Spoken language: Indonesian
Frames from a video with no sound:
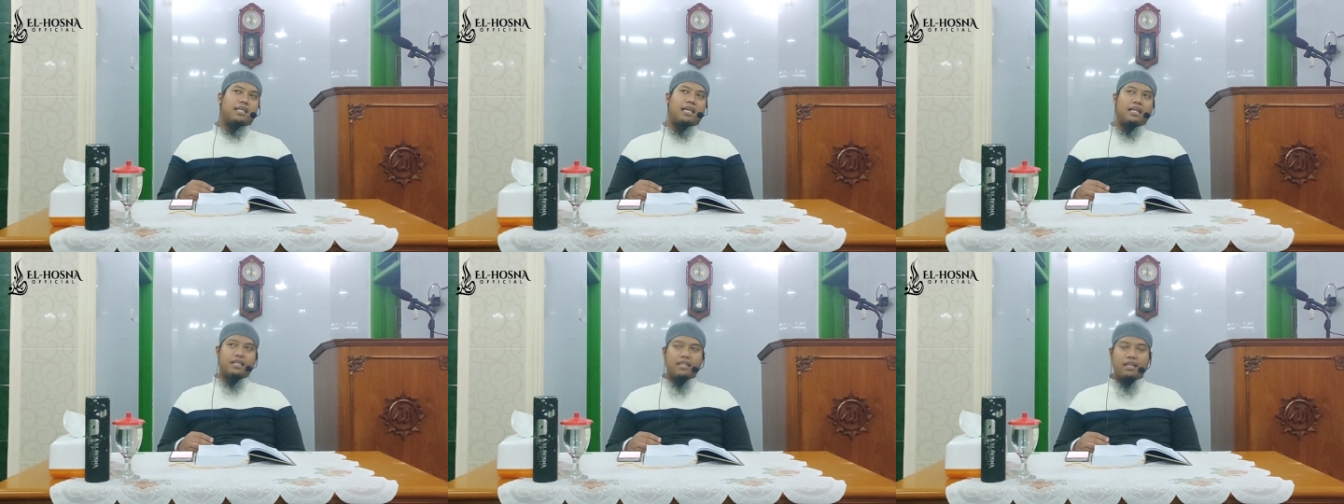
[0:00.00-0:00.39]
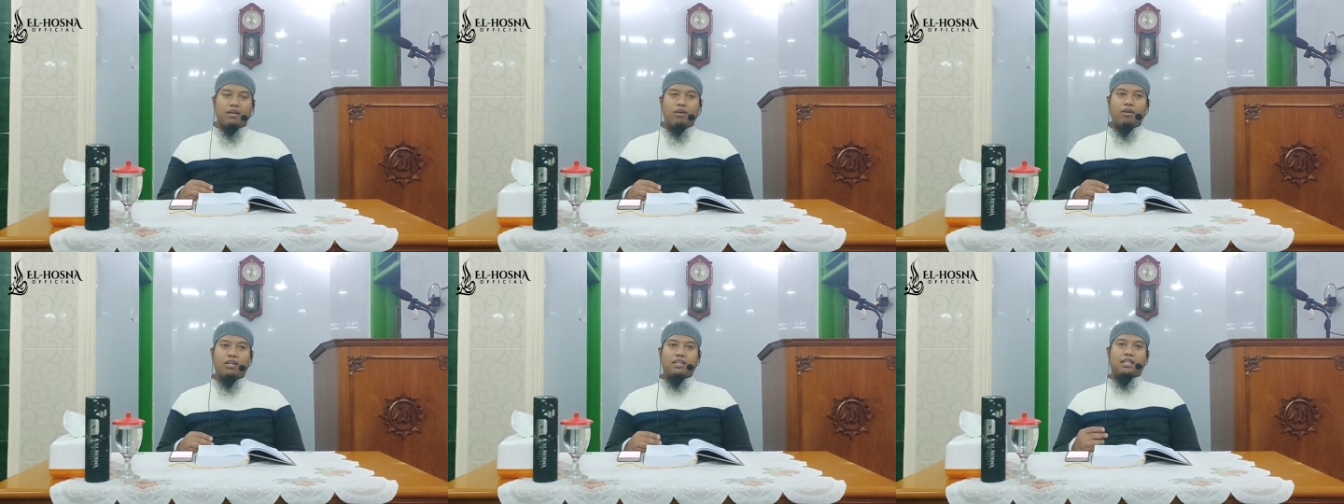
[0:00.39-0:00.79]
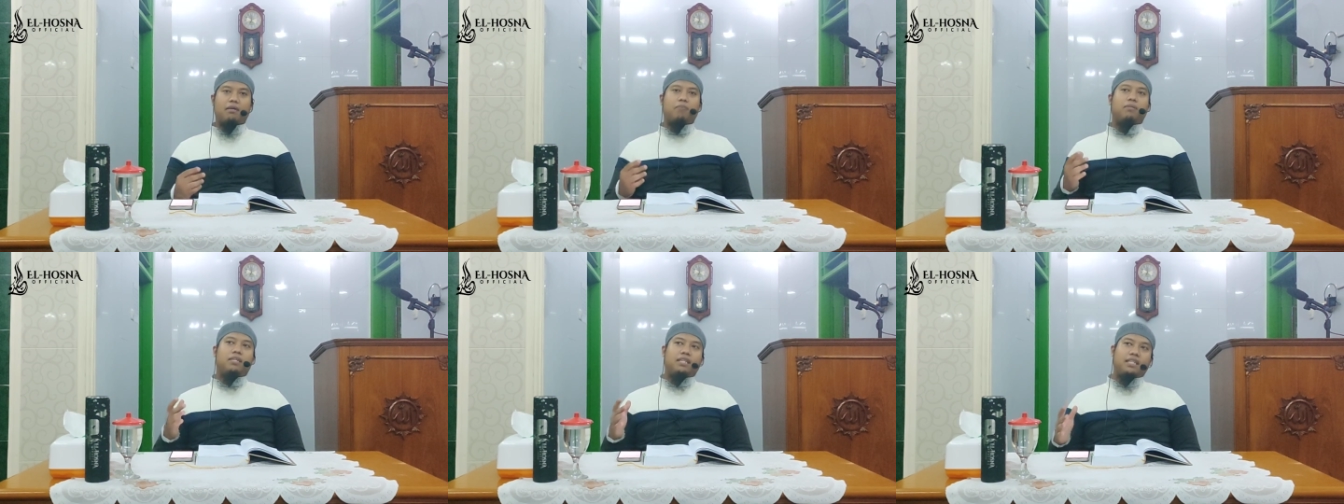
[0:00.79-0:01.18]
Karena orang
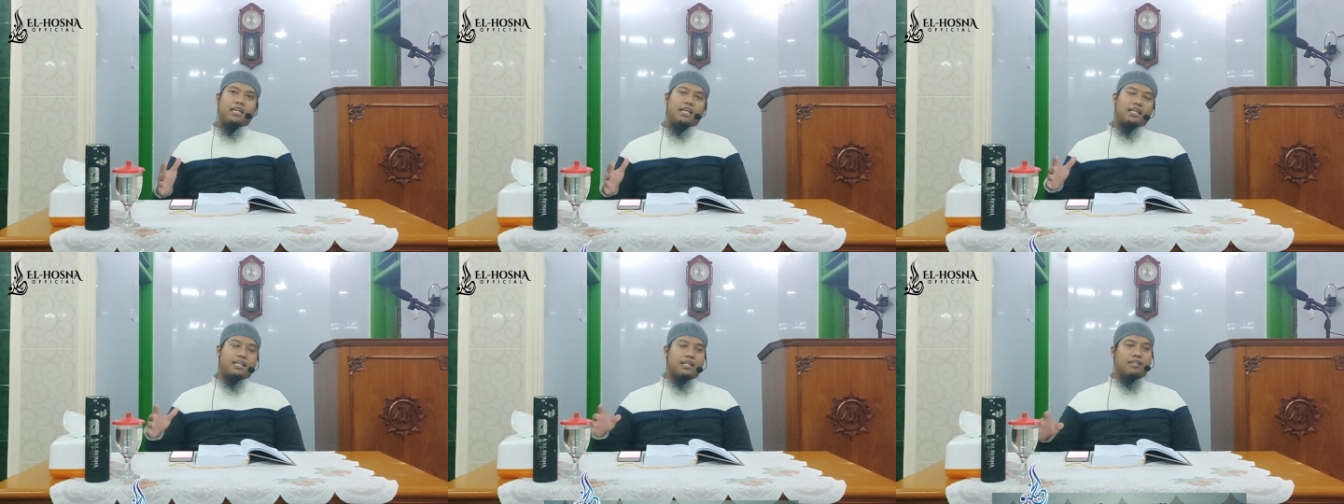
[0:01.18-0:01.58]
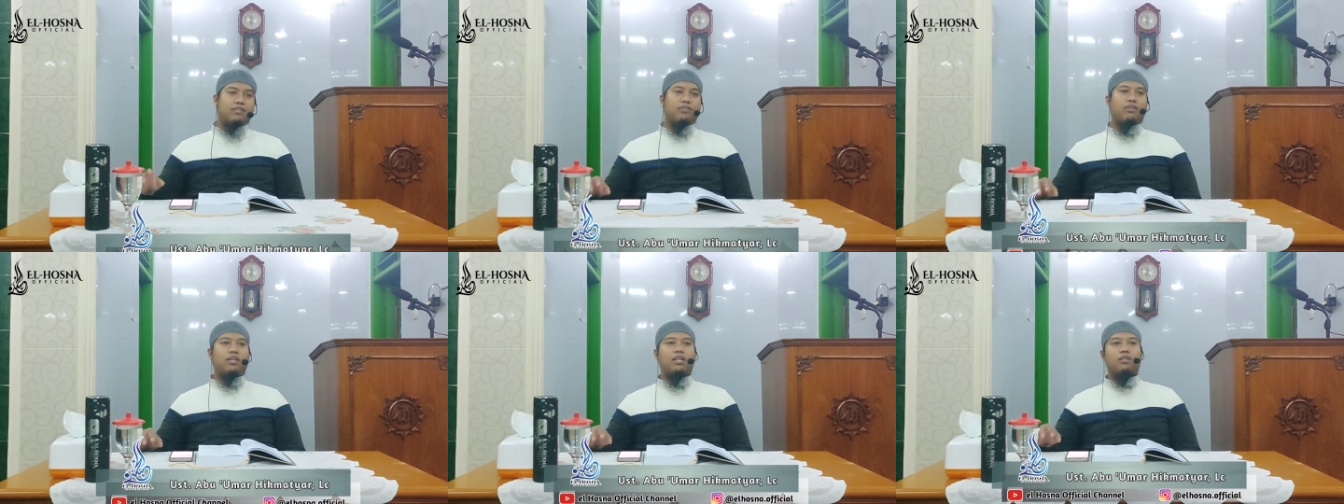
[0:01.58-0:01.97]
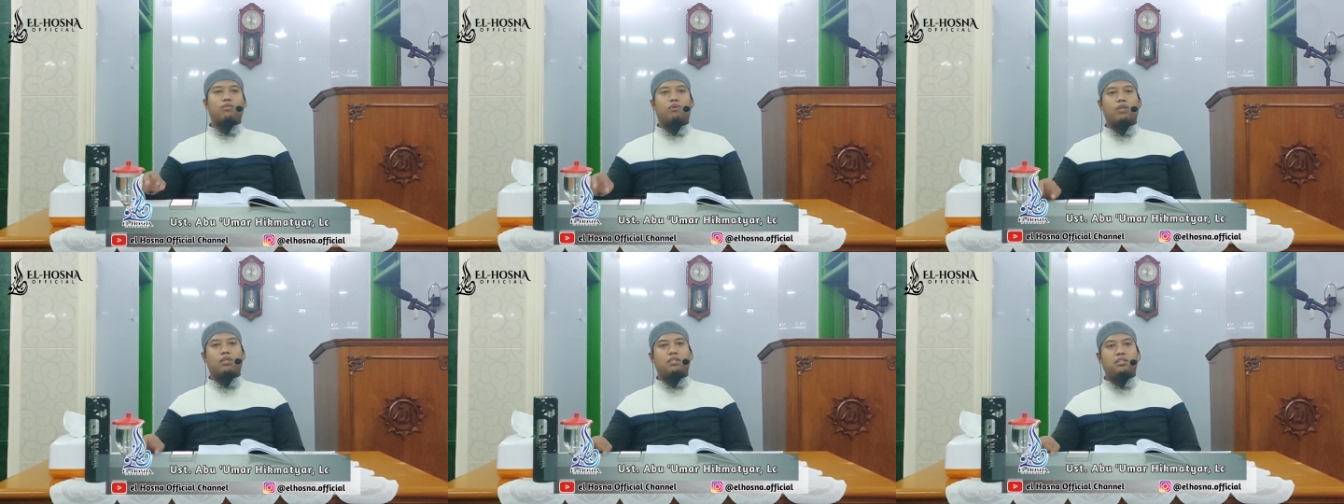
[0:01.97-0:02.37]
yang meninggalkan salat
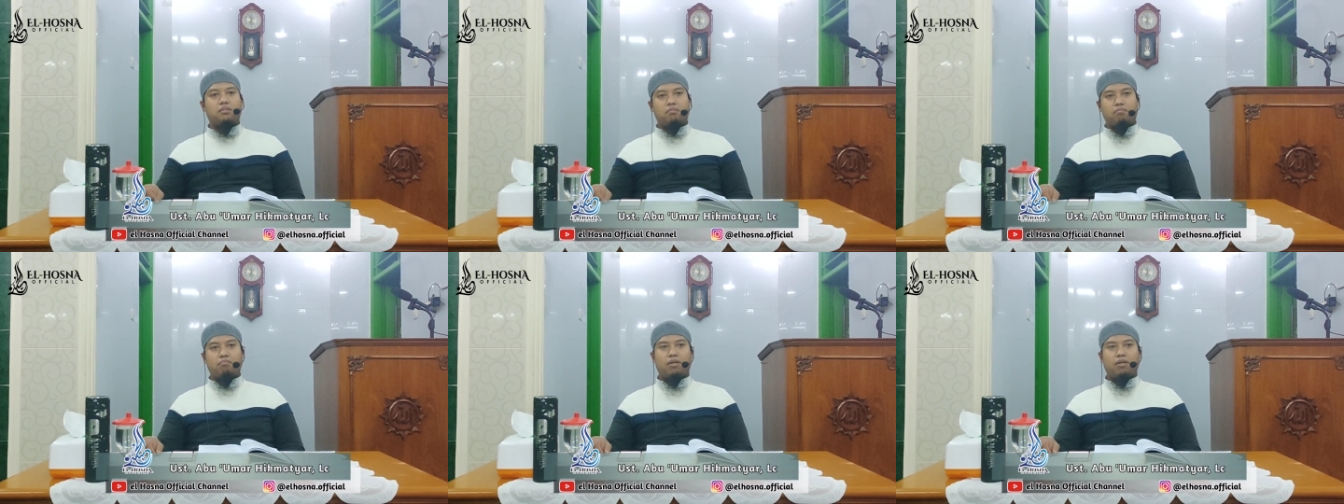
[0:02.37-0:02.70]
wajib